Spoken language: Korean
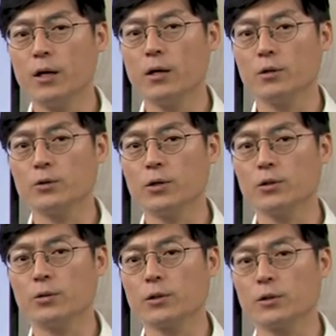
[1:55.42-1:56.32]

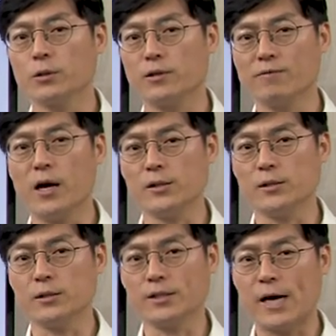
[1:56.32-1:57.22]
어떤 그
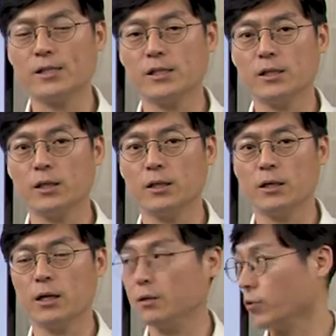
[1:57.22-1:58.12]
디바이스,
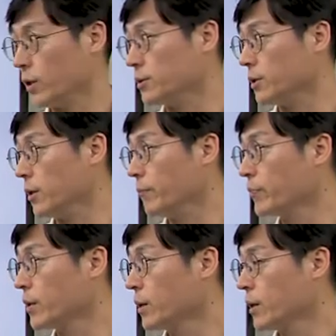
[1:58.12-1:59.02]
장치가 되겠어요.
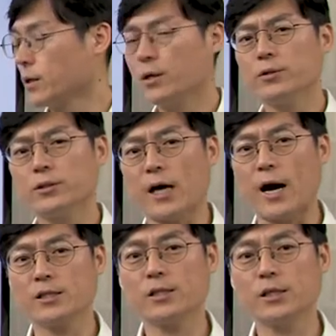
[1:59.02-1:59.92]
이런
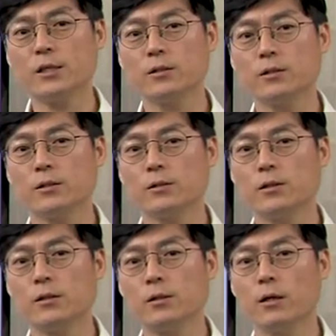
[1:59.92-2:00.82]

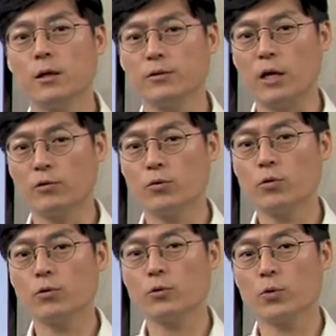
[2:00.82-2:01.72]
장치들을
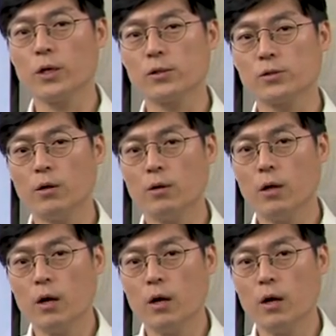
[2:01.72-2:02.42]
네트워크를 통해서